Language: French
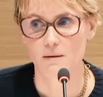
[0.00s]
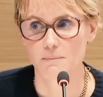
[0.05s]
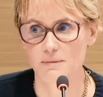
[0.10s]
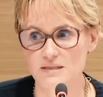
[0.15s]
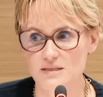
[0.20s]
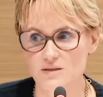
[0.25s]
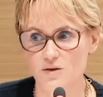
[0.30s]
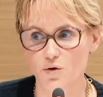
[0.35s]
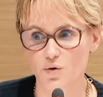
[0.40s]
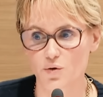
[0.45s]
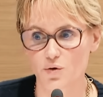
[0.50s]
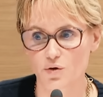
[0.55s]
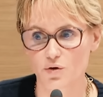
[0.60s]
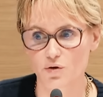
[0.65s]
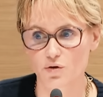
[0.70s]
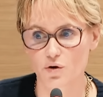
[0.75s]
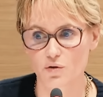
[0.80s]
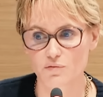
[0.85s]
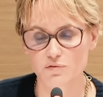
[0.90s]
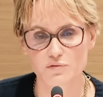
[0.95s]
Parce que
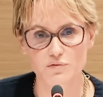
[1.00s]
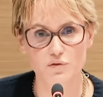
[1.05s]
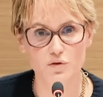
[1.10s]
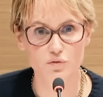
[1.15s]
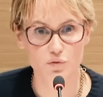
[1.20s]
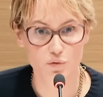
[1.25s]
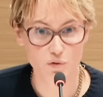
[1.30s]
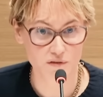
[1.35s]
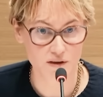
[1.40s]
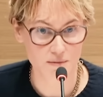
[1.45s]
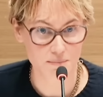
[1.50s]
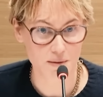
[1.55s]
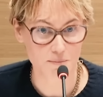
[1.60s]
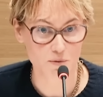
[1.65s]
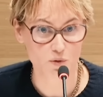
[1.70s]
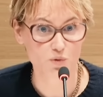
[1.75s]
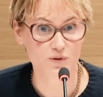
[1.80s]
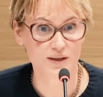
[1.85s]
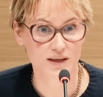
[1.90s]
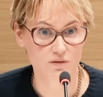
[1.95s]
quand vous vous retrouvez
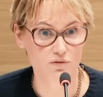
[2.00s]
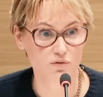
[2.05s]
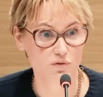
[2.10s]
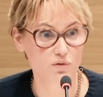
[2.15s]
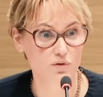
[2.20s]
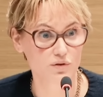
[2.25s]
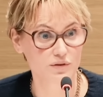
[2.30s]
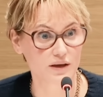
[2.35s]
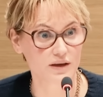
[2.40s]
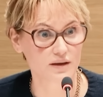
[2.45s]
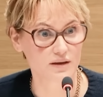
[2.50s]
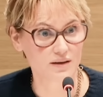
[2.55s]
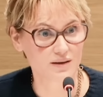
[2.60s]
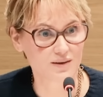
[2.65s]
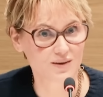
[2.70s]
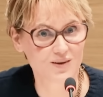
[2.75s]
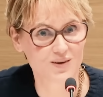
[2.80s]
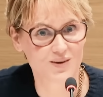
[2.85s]
même une adulte, hein,